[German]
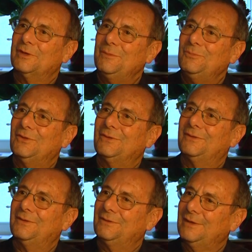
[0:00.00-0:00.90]
gibt
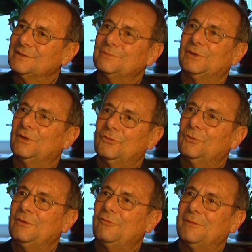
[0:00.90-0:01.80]
und, und dass man da
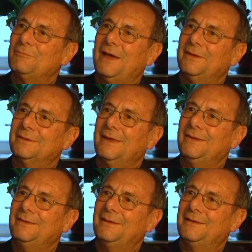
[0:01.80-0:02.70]
so eine Fahrt machen kann.